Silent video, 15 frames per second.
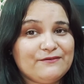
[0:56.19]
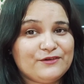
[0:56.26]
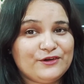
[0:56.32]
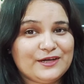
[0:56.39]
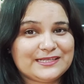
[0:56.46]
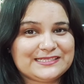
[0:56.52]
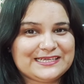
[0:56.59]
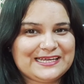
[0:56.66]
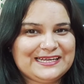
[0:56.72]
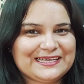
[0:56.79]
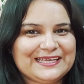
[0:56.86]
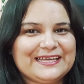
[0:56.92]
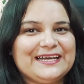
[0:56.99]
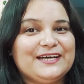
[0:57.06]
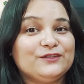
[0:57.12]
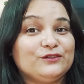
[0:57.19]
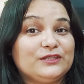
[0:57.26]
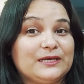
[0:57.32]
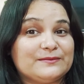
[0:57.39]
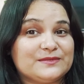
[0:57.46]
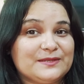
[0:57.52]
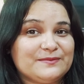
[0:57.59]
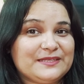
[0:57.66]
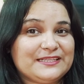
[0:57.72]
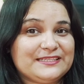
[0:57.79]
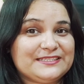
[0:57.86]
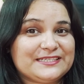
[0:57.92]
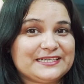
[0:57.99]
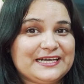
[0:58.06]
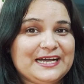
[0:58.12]
वीडियो अच्छा लगेगा तो थम्सअप दे
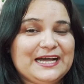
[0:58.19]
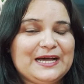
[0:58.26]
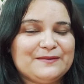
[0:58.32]
दीजिएगा